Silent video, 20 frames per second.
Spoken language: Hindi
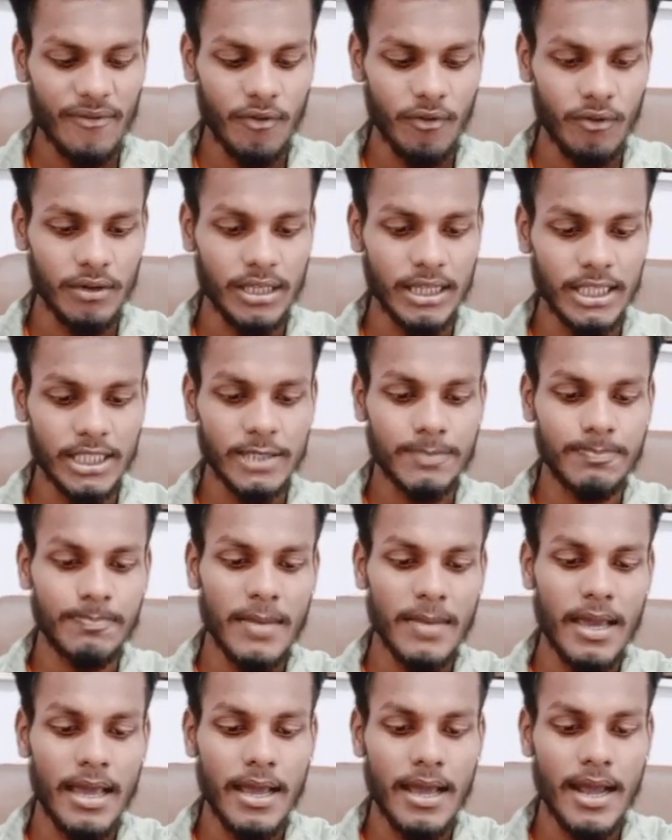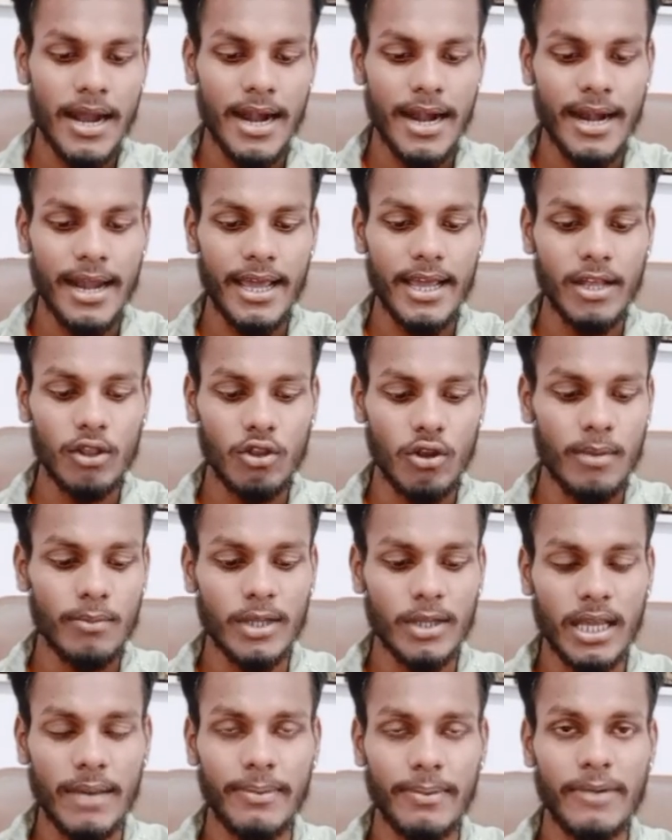फ़ोन इसमें ऐड है तो हम
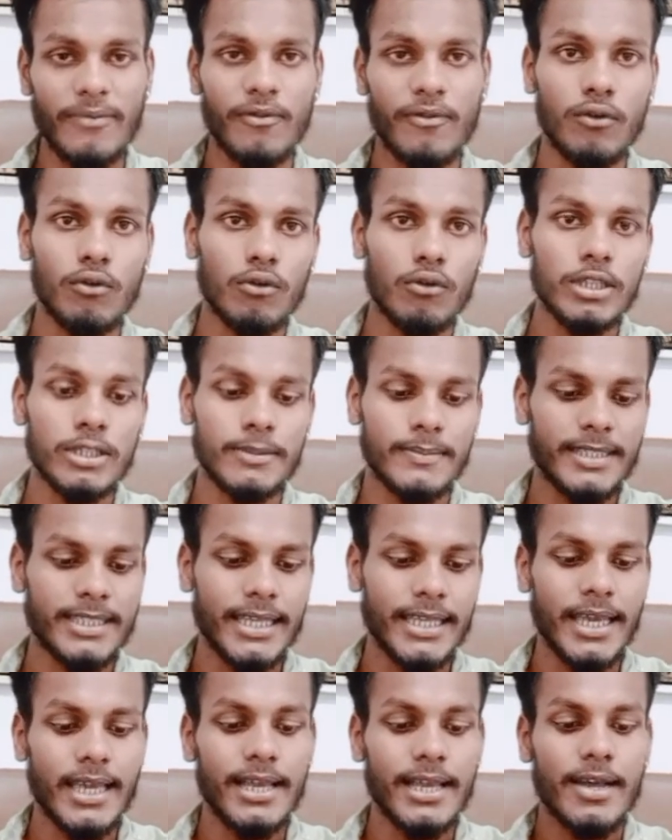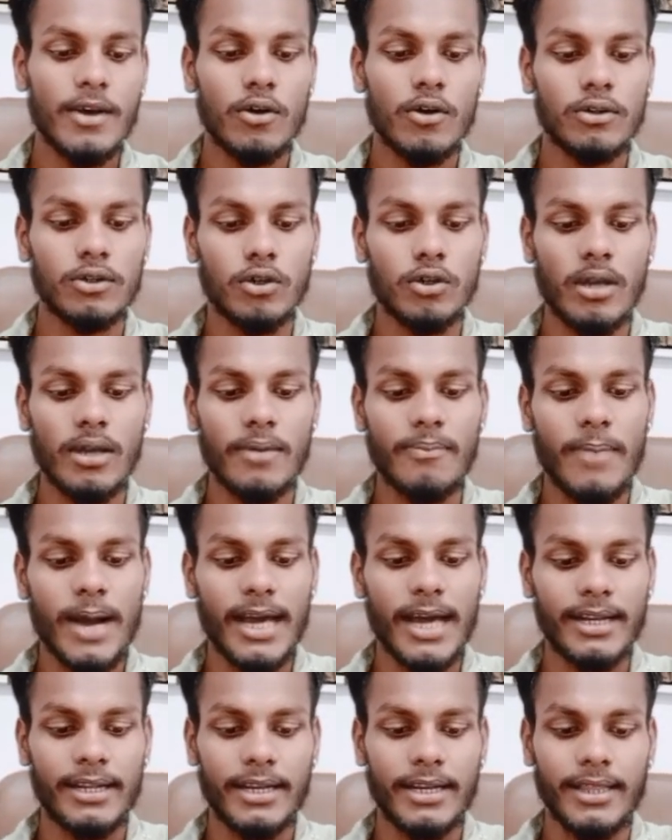देखिए अपने फ़ोन को इसमें से जो कि
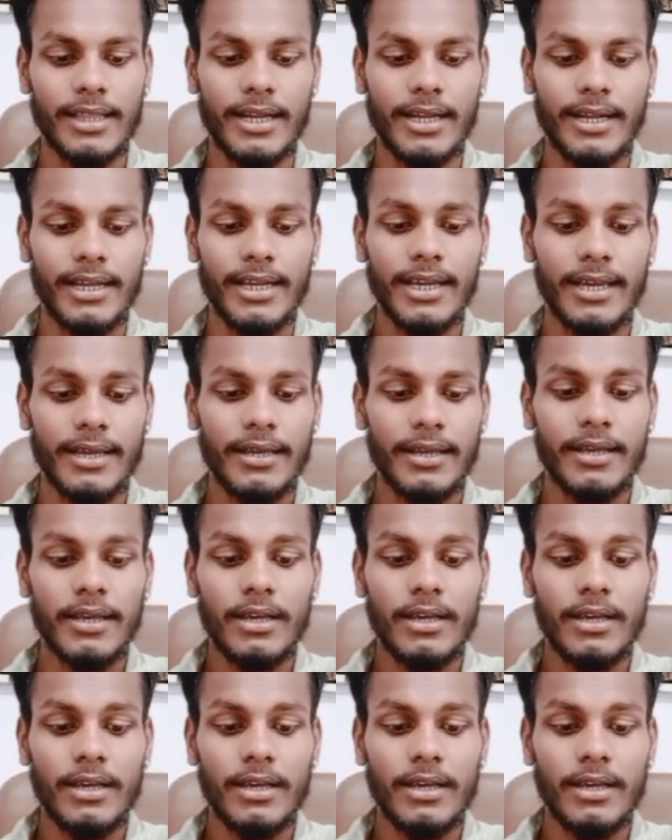बाहर करते हैं ठीक है